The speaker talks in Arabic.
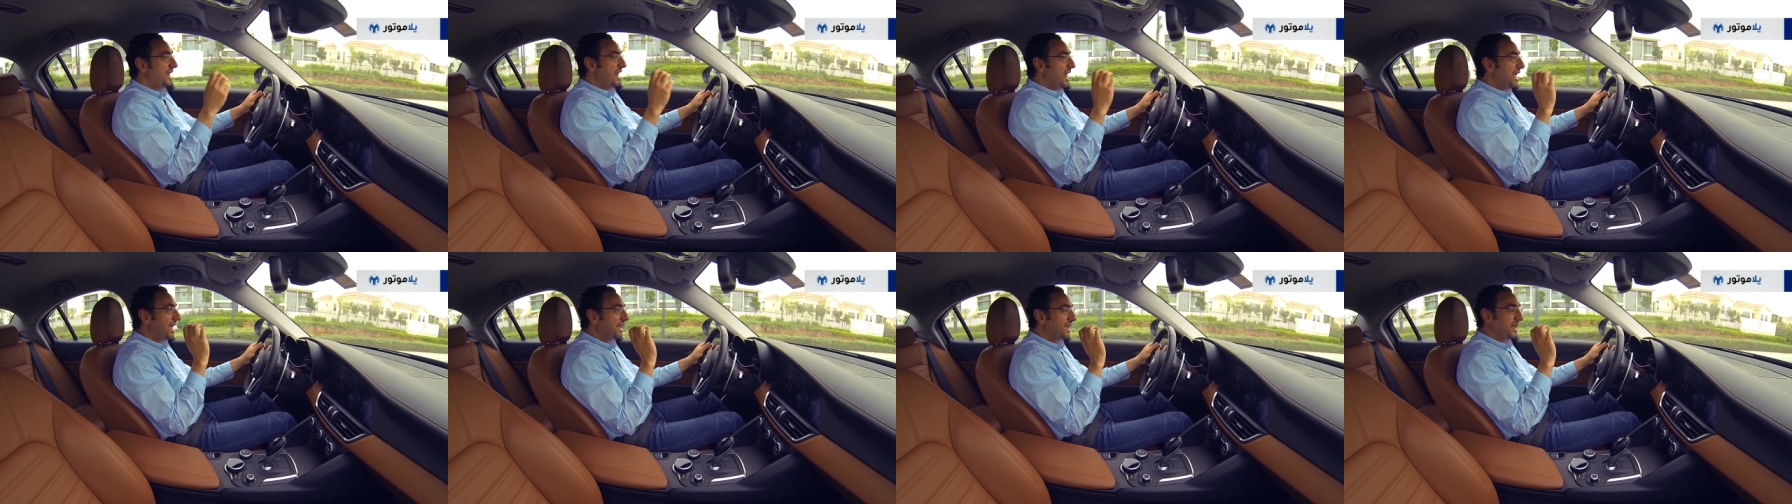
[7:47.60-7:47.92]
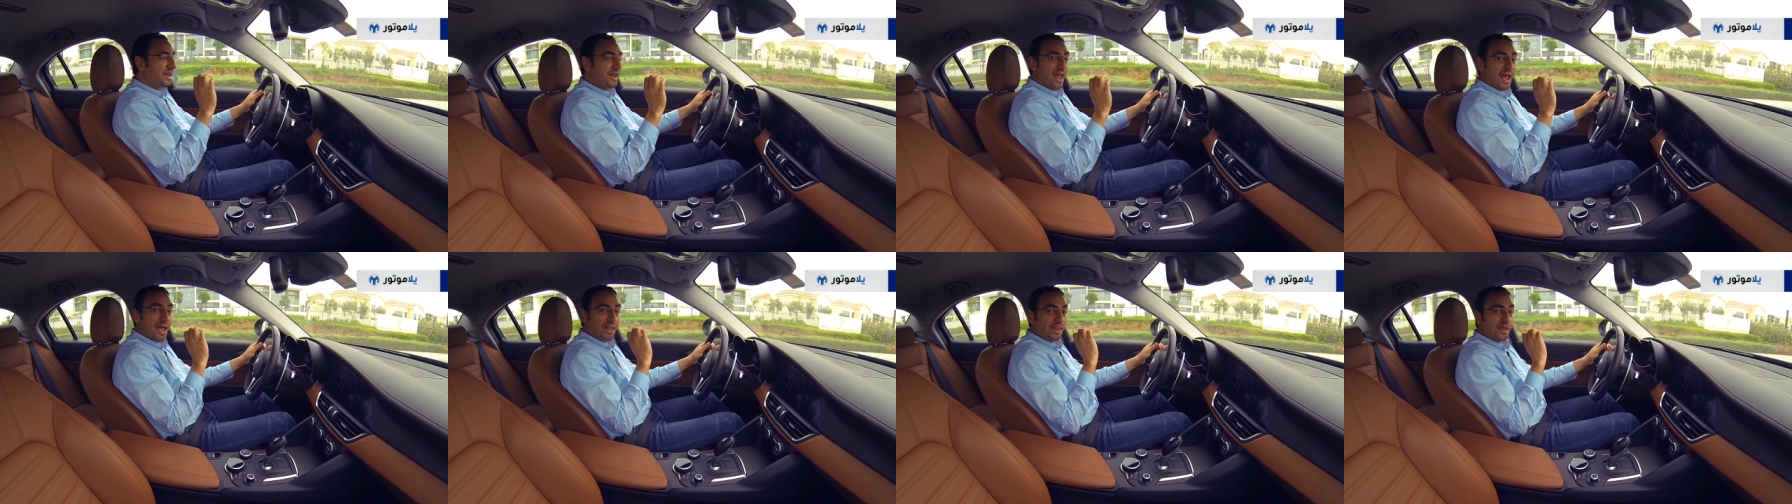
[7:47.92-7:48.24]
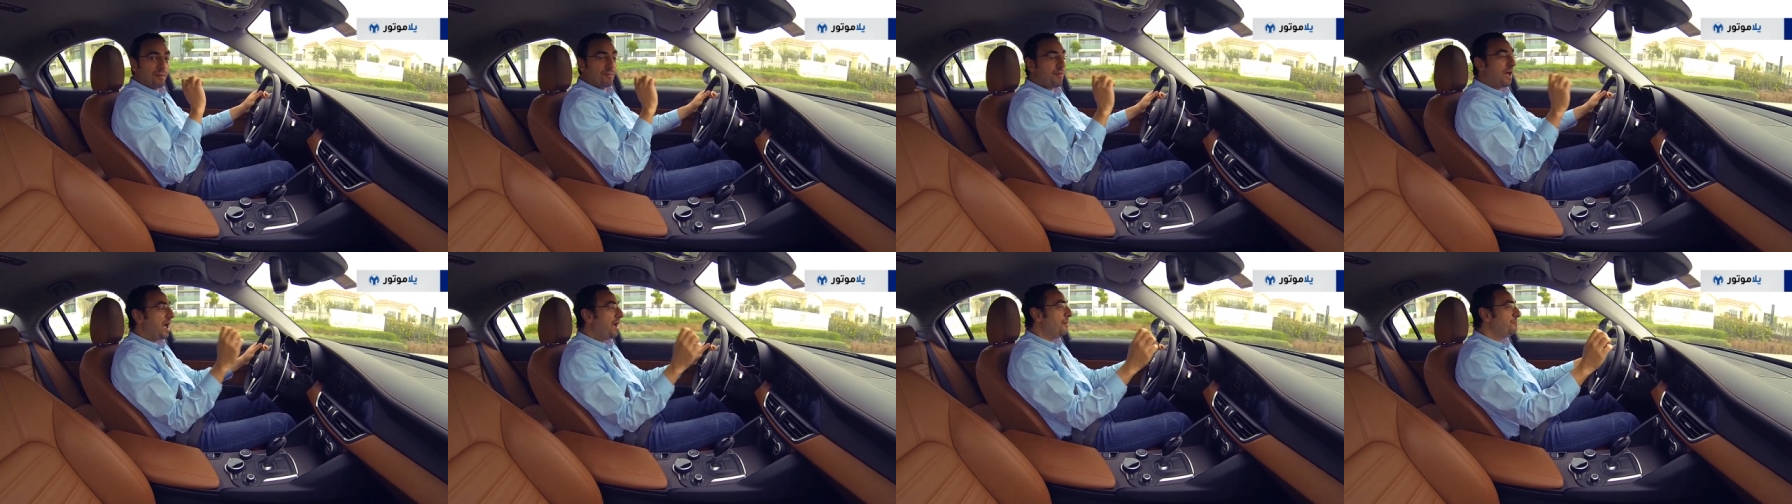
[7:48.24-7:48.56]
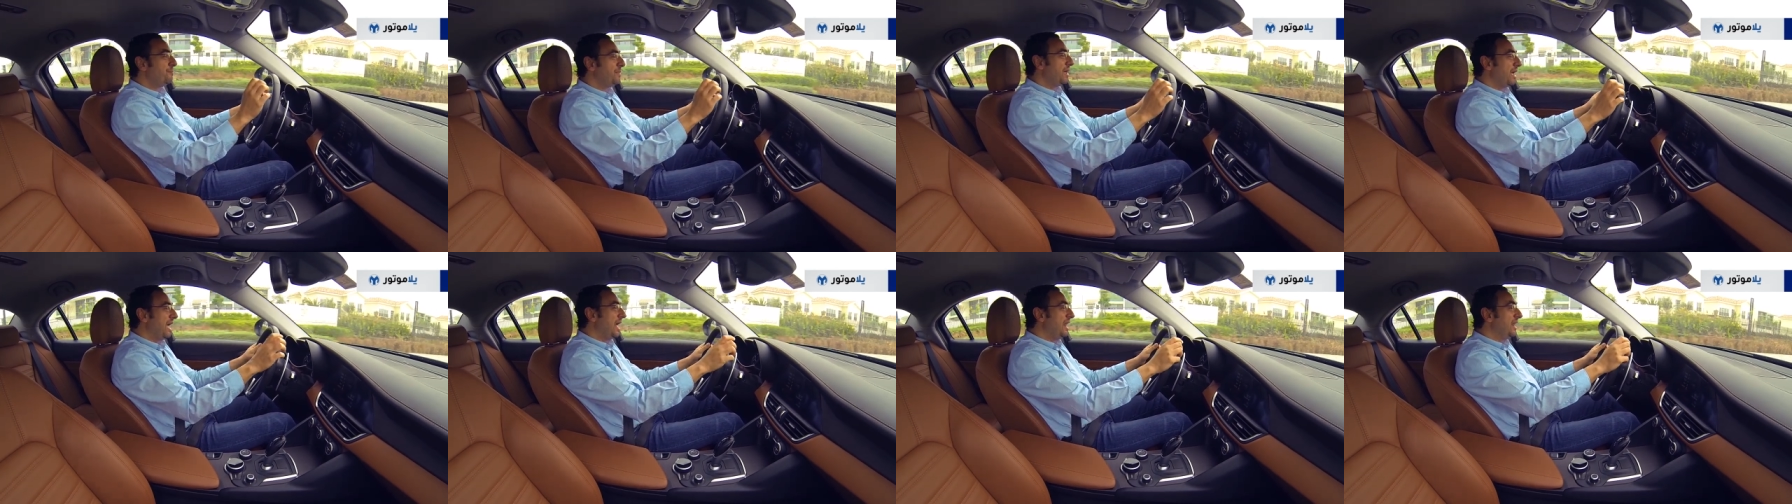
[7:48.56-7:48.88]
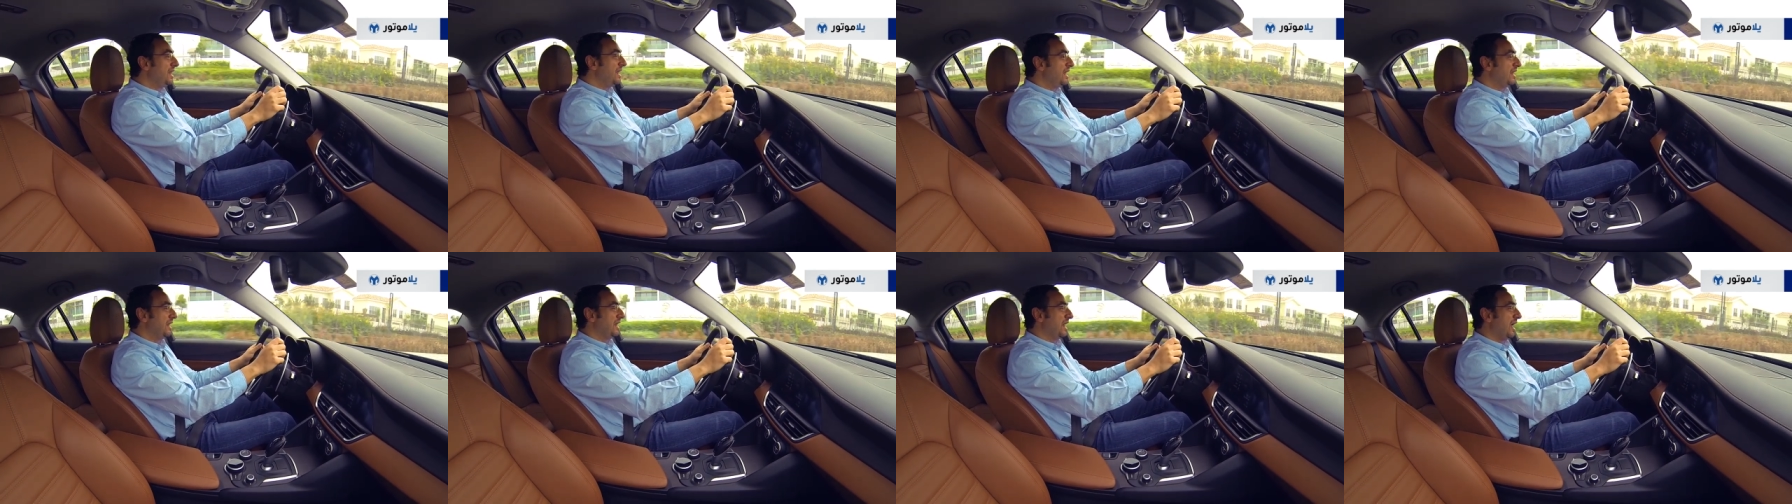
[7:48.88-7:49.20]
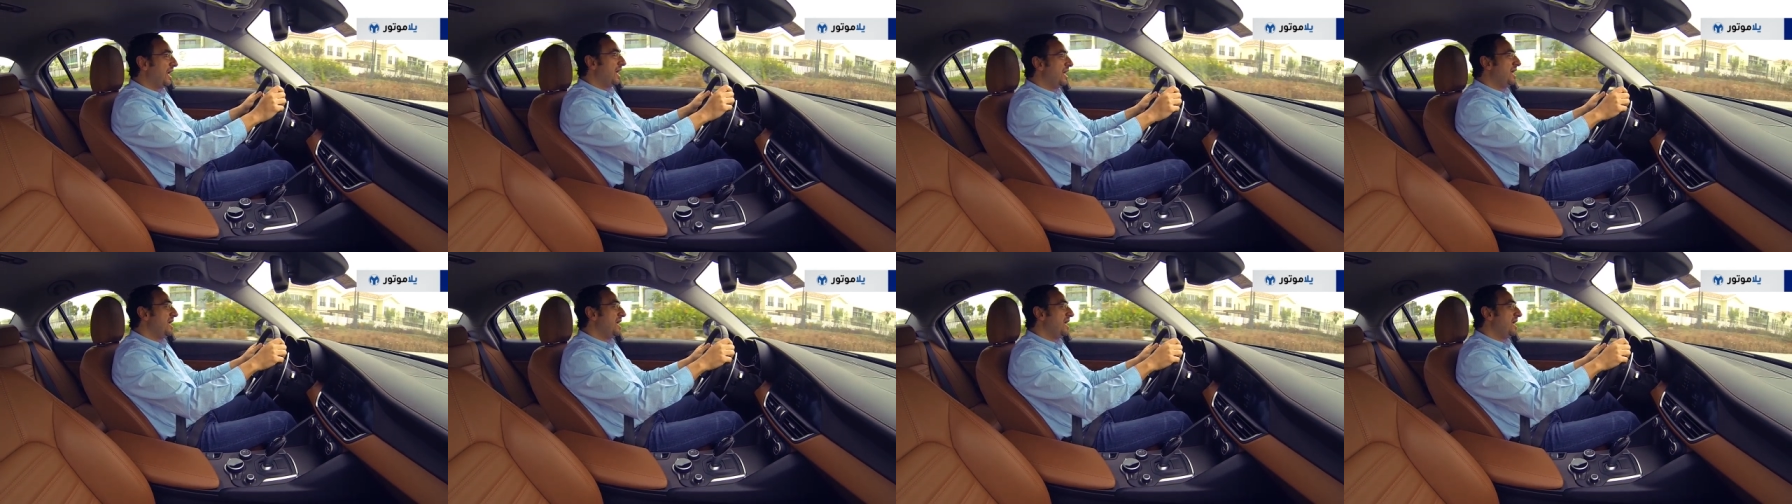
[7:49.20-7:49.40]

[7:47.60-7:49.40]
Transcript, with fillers: لكن هذا ما عم بقلل